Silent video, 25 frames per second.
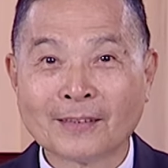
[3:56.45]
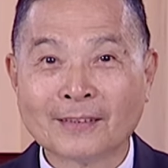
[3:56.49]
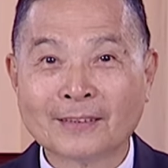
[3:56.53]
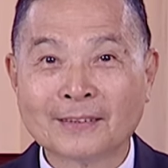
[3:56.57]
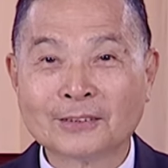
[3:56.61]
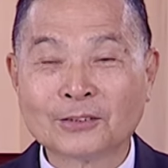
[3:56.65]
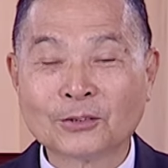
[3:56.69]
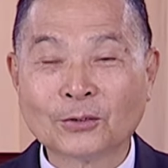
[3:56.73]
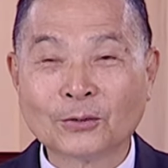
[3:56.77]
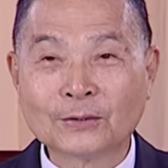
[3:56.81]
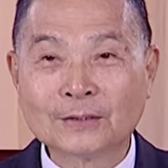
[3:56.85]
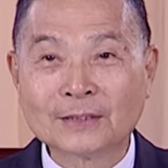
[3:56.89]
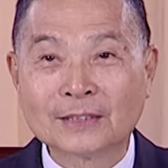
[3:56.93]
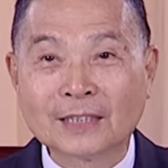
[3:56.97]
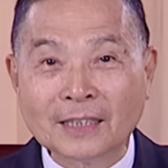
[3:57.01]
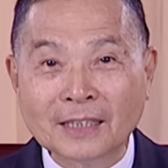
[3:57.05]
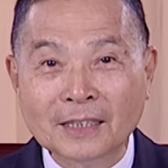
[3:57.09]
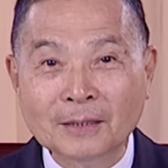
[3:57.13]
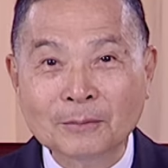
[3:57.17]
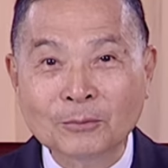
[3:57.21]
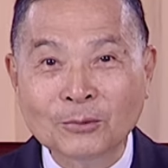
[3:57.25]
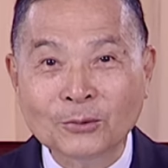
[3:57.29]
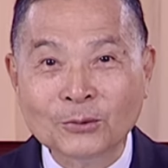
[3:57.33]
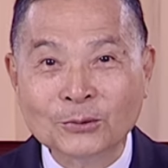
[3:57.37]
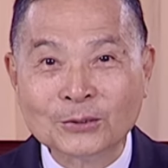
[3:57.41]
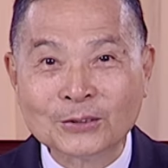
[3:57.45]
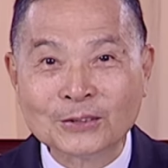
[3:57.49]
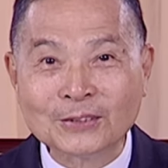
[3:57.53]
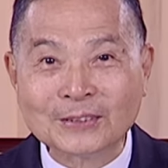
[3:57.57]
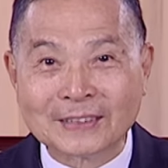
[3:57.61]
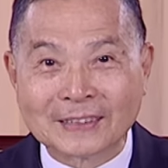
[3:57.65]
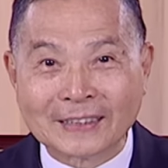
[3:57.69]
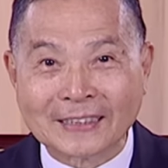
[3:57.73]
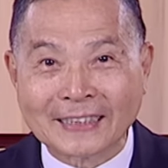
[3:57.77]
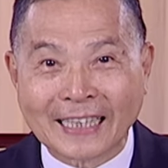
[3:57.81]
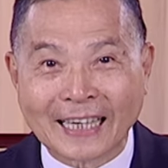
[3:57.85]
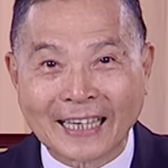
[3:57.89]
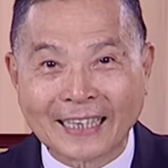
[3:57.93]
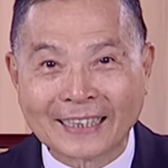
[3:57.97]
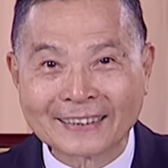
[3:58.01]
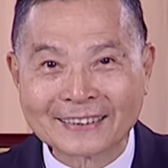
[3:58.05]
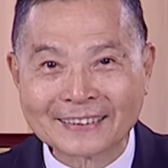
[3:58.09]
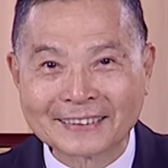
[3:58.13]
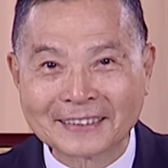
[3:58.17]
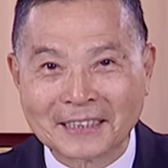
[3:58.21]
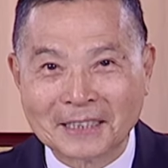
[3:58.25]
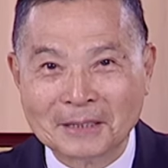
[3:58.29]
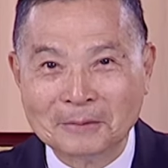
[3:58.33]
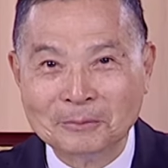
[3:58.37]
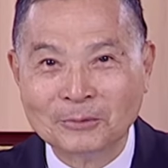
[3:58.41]
说这一幕是怎样？
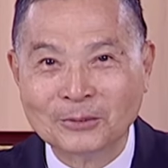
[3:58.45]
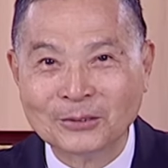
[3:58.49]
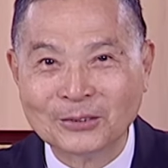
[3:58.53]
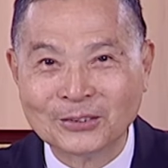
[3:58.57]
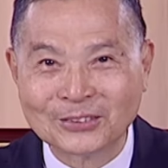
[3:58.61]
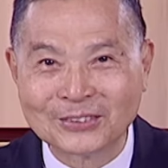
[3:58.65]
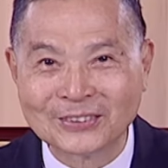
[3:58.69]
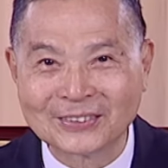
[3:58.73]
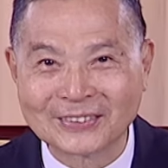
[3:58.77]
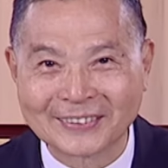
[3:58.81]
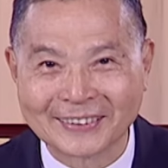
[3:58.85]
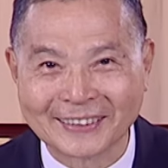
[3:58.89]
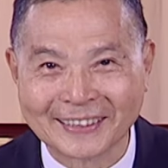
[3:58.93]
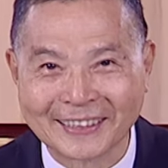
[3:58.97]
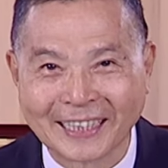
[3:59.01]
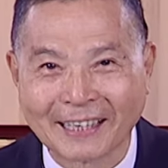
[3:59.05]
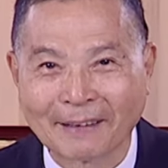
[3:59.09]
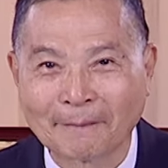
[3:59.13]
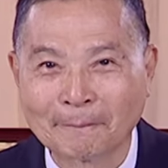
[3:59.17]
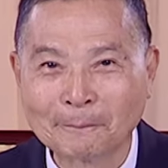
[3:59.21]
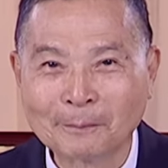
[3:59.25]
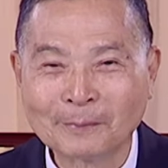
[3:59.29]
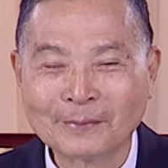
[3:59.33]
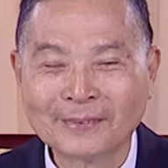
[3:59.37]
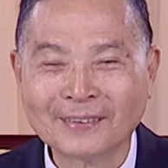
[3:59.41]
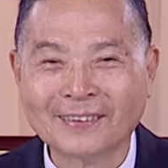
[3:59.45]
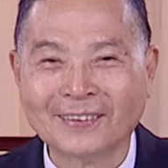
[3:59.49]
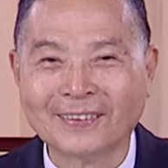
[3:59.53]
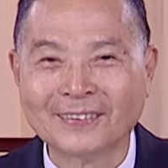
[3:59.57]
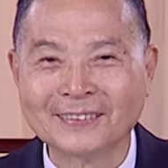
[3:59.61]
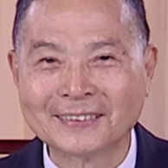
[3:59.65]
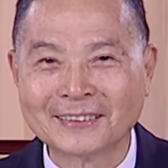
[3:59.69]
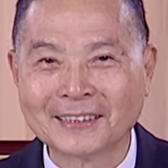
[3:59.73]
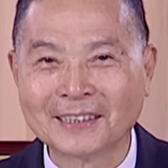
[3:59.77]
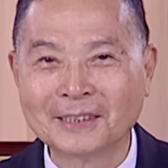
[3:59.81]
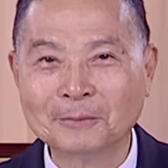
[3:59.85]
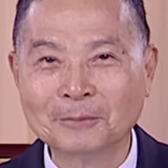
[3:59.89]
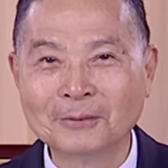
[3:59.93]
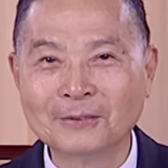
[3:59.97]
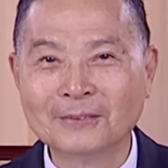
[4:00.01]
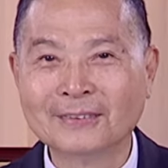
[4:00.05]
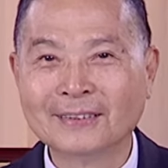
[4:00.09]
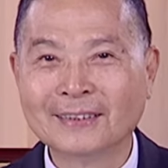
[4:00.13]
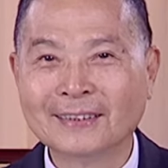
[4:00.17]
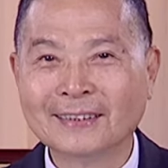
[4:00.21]
这一幕是怎样？哦，这一幕，